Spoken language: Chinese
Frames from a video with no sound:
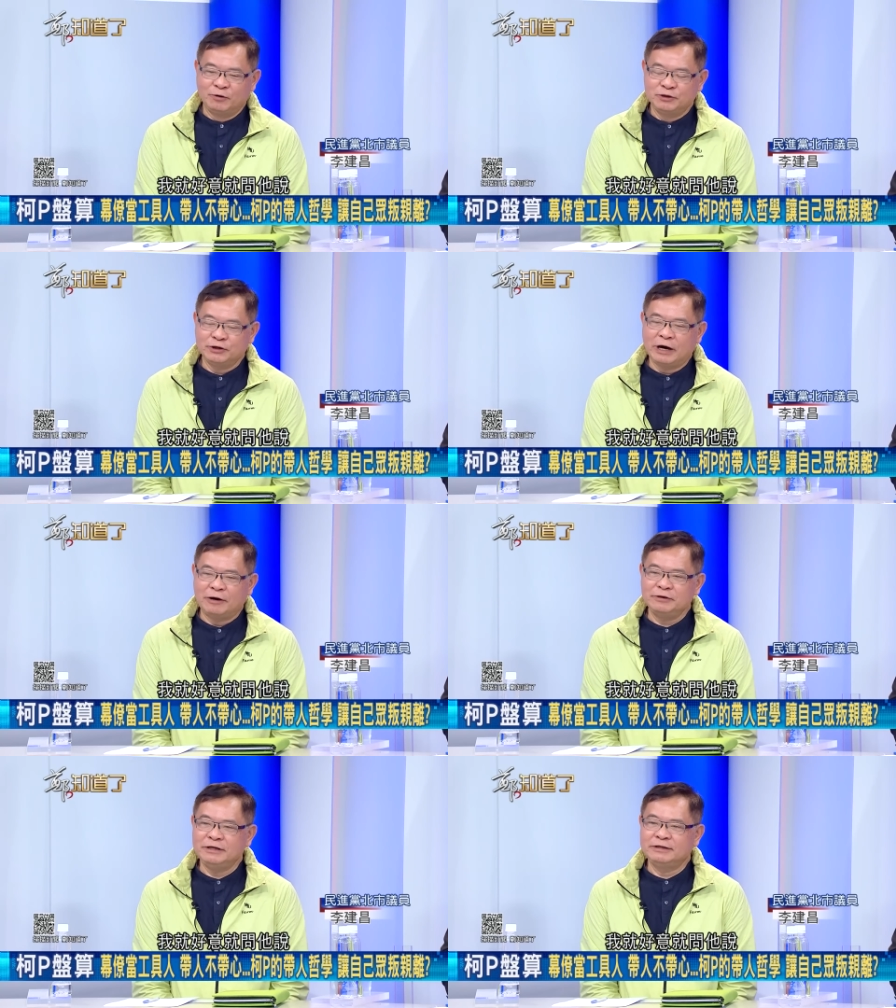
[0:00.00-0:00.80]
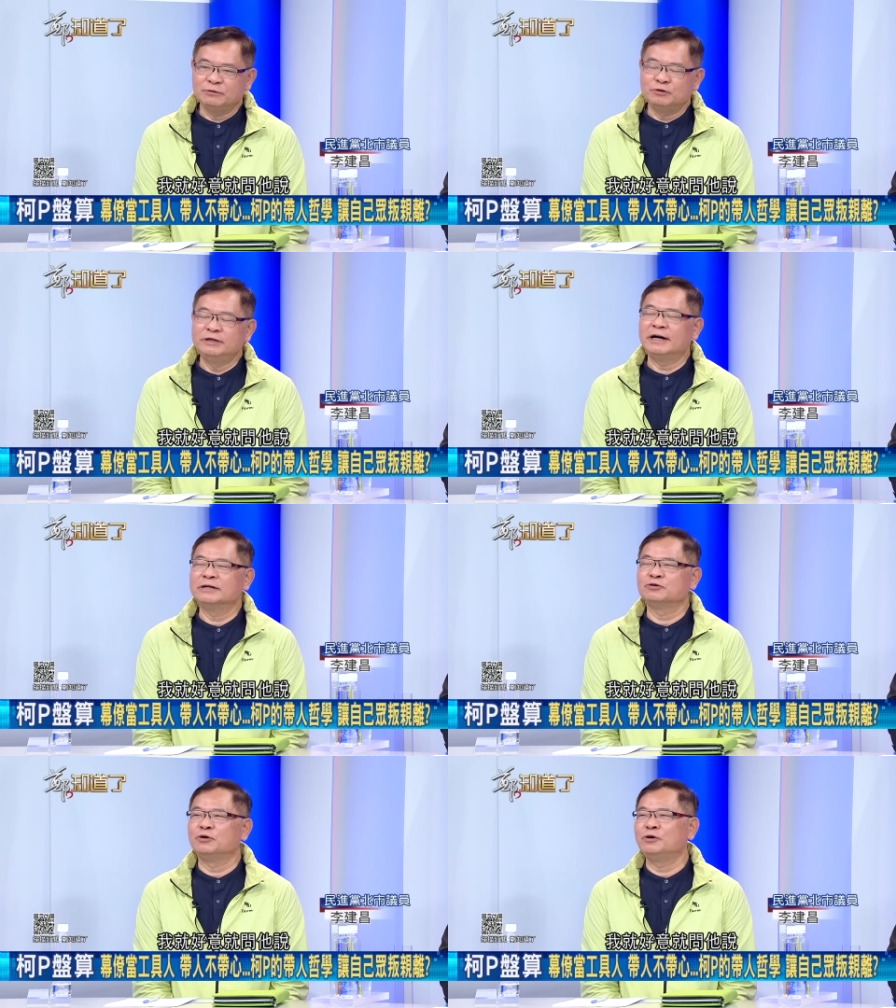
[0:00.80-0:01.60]
我就好意就问他
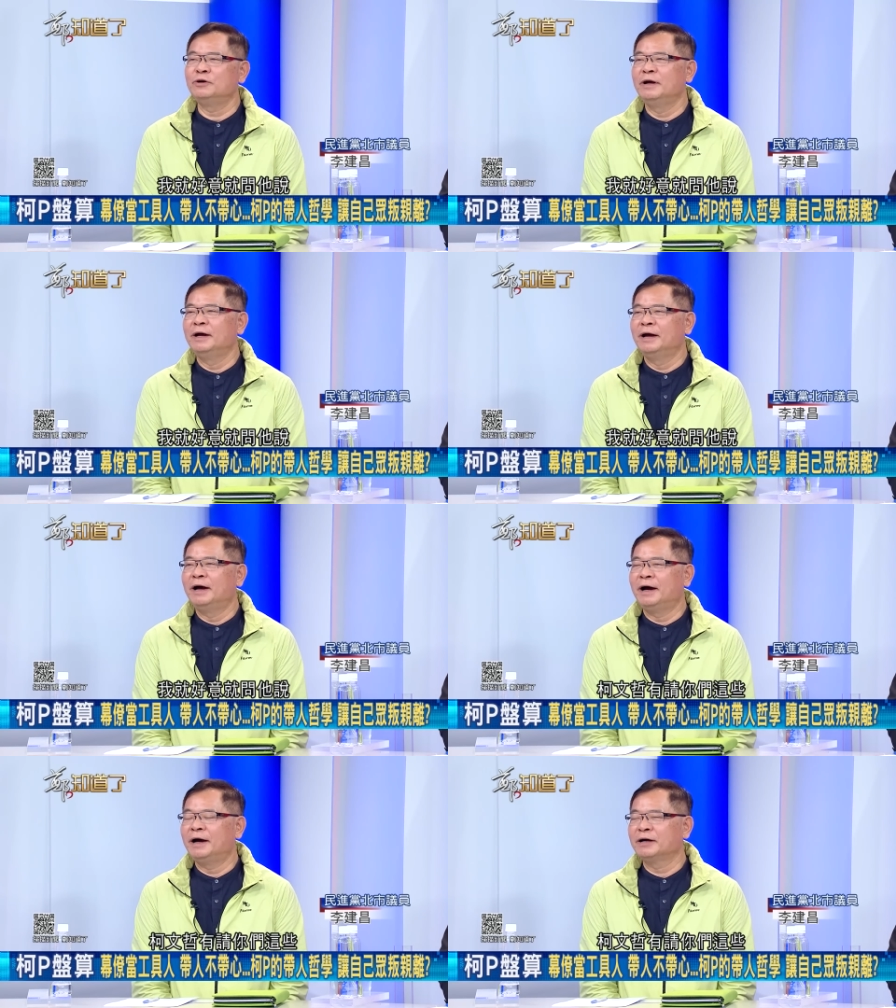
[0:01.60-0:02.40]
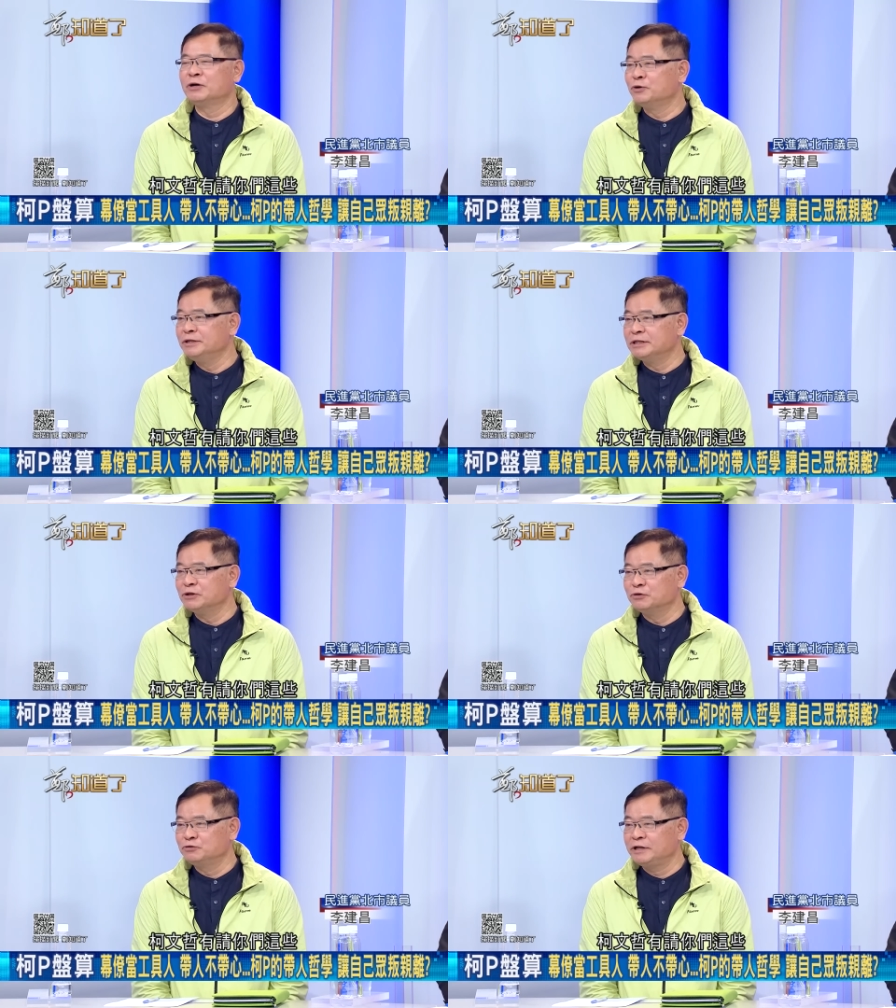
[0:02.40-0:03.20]
说，啊，柯文
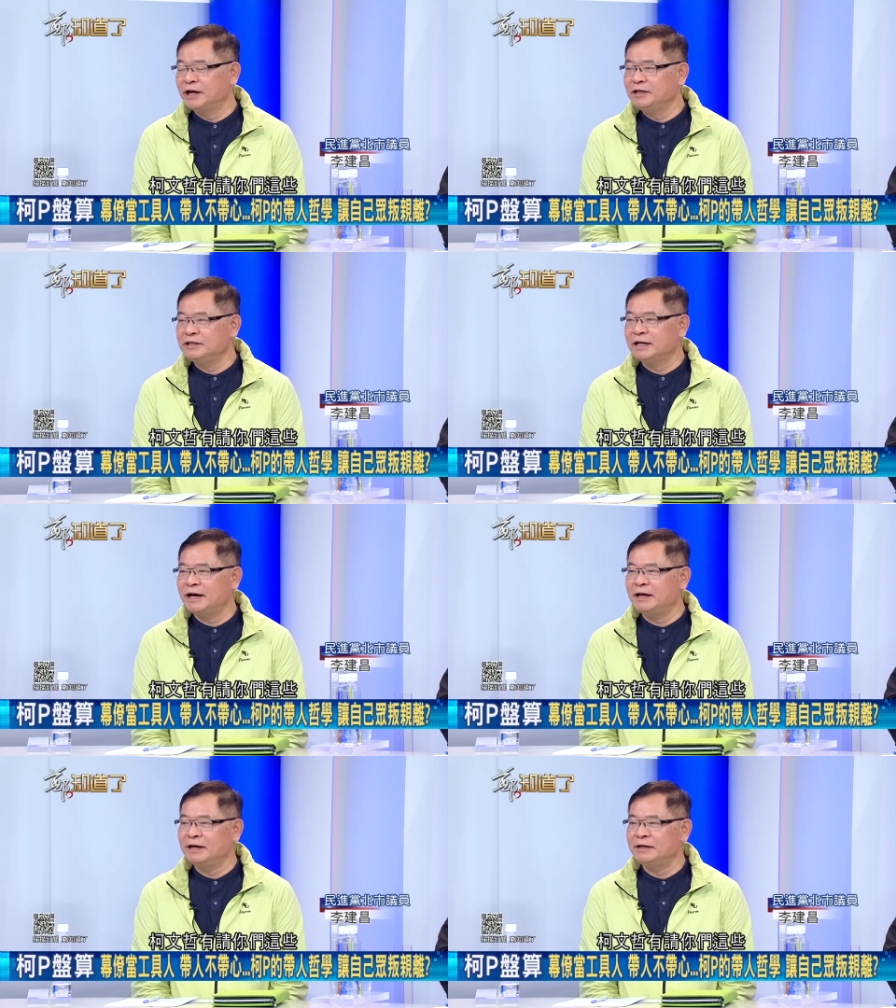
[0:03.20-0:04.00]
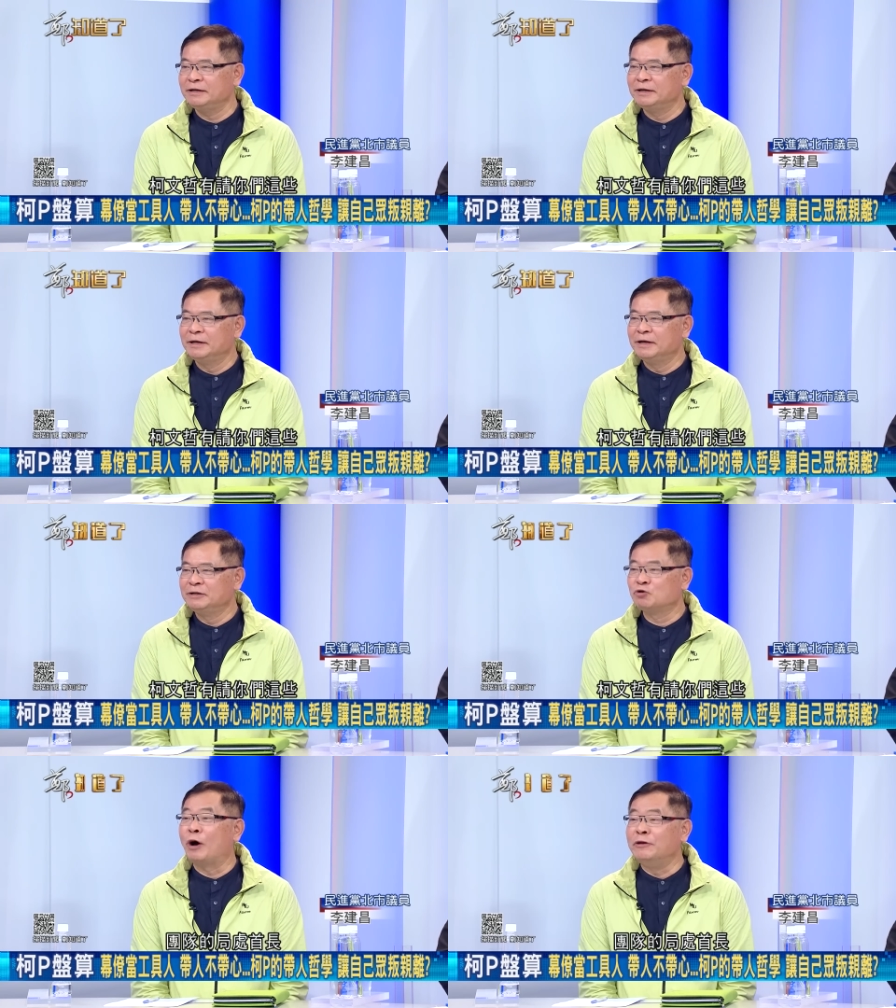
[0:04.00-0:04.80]
哲请恁在
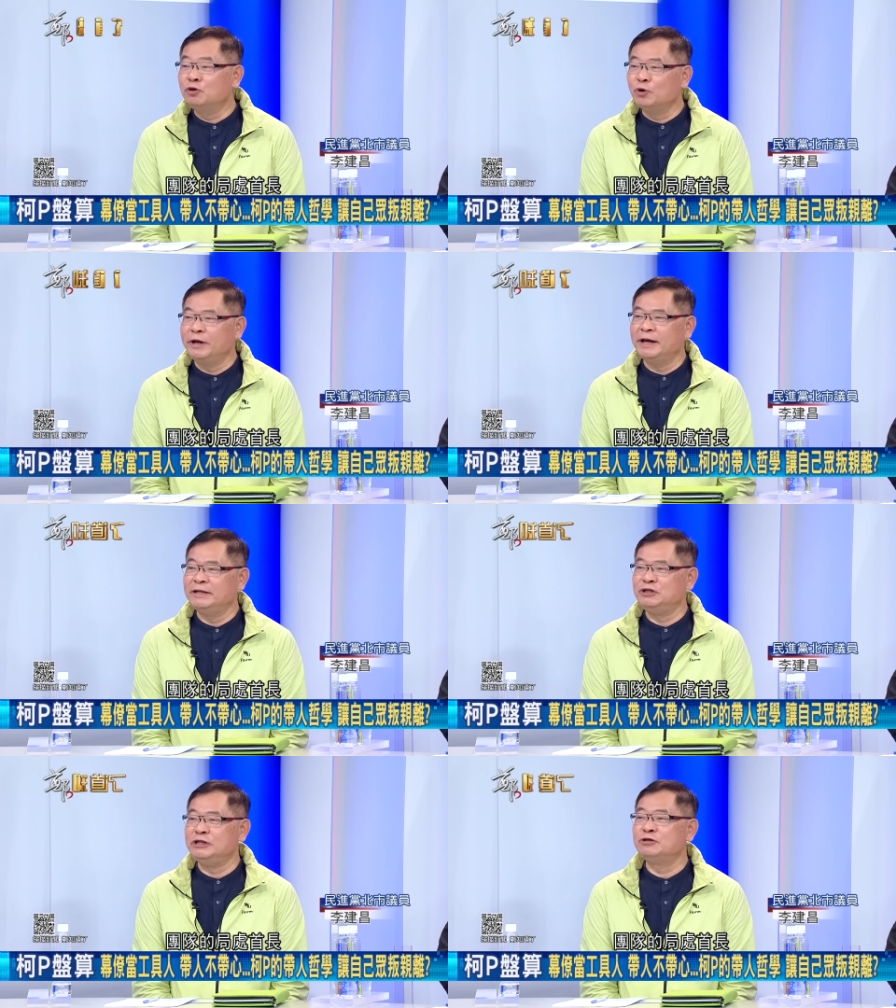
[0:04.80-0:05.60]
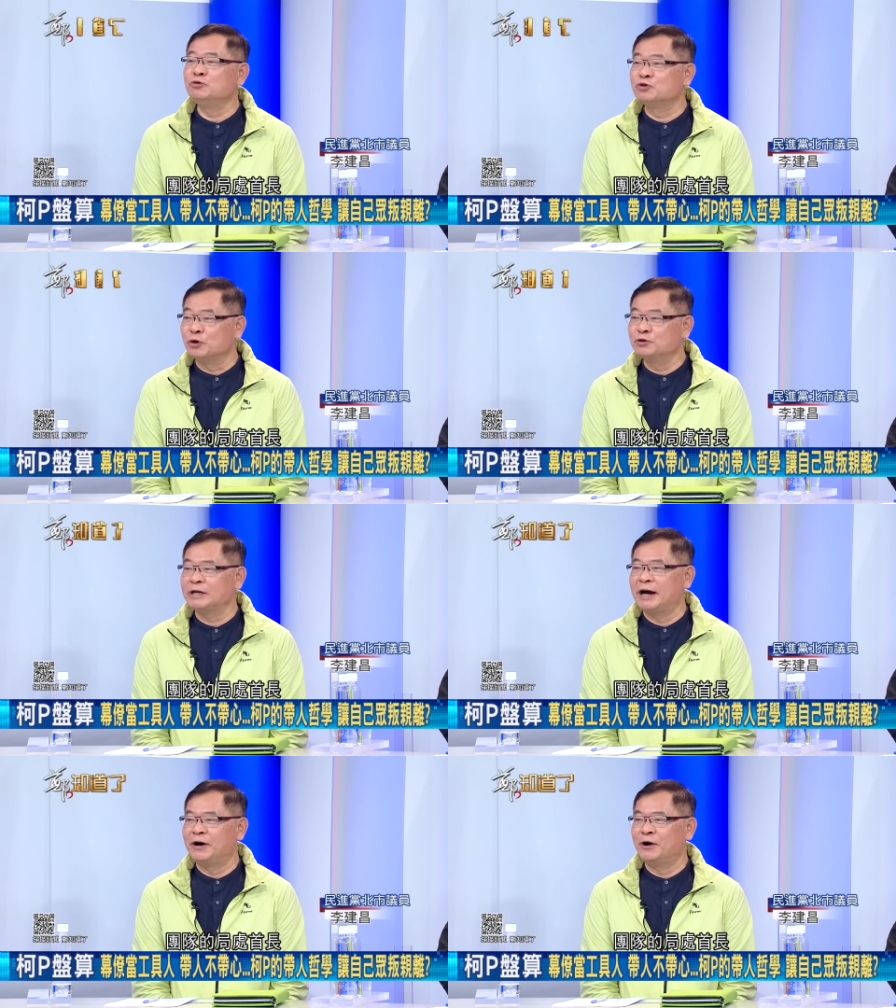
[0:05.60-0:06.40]
团队局处首
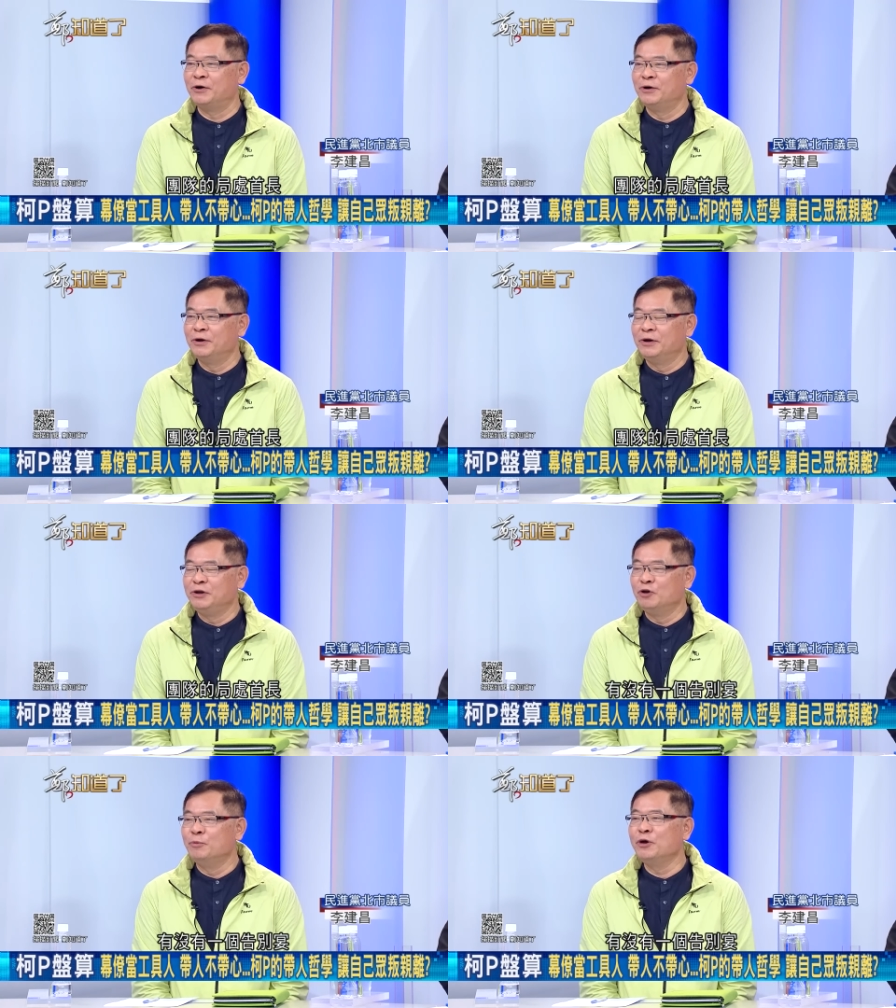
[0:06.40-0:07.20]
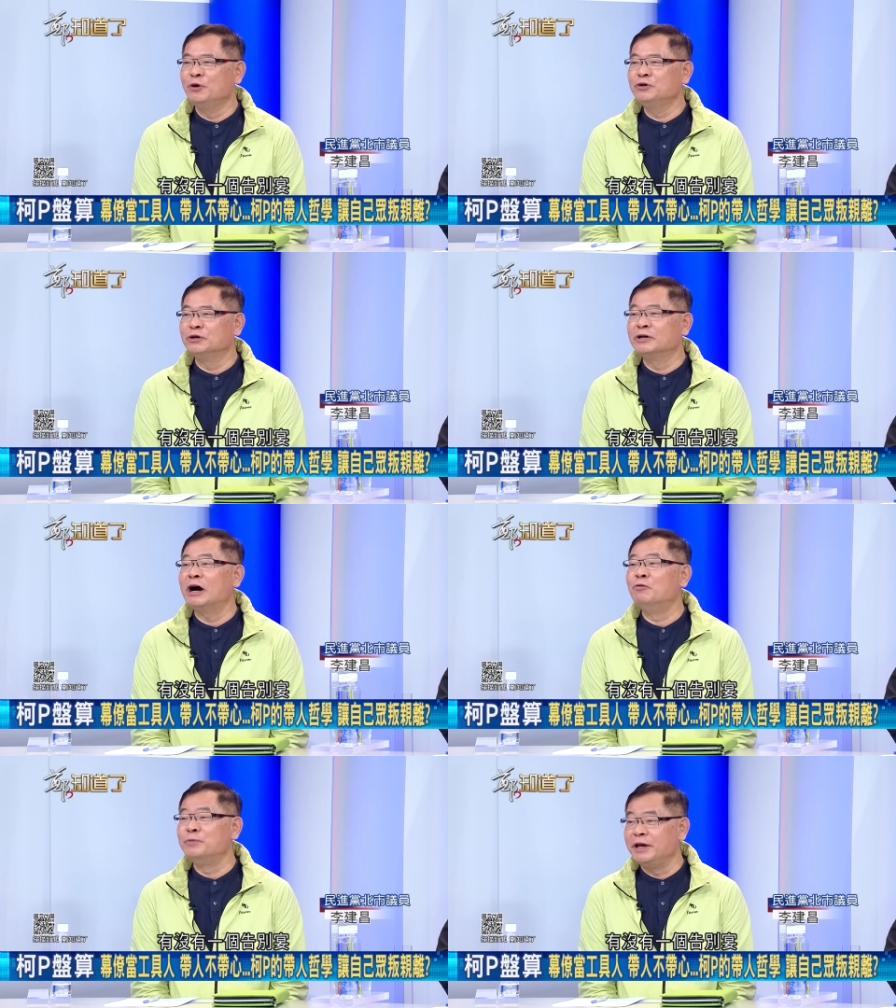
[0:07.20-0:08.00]
长哈，有没有一个
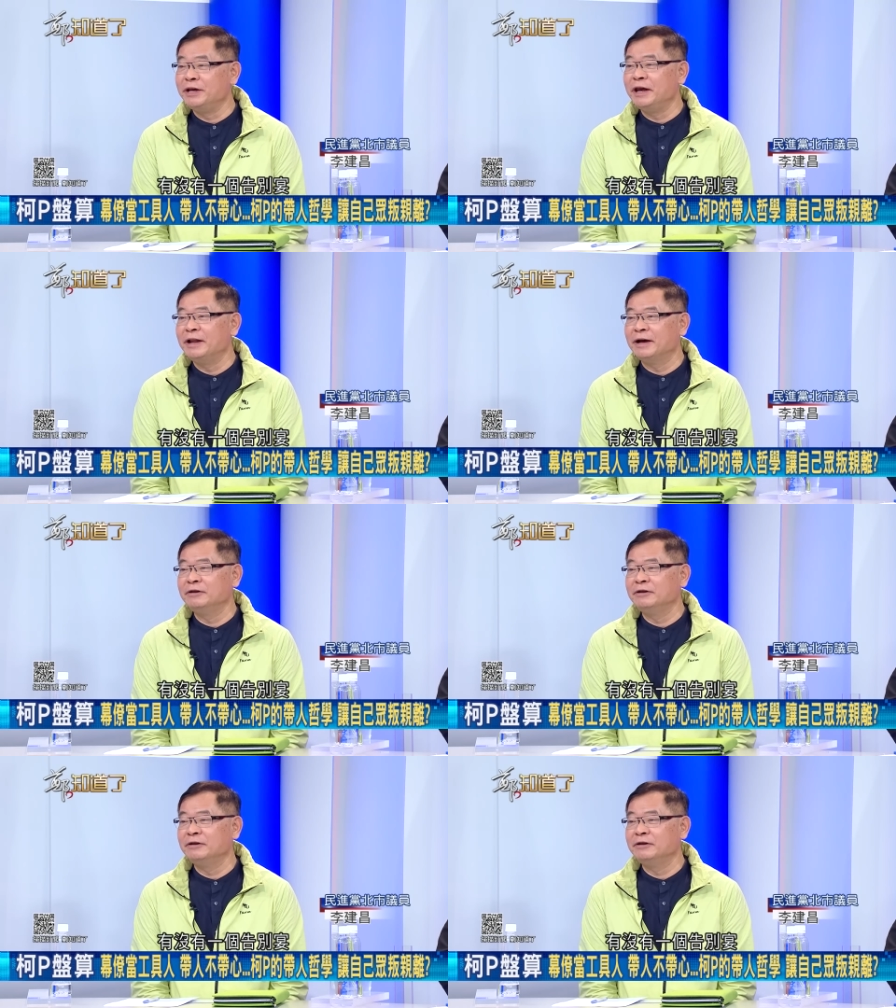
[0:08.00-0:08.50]
告别宴啊？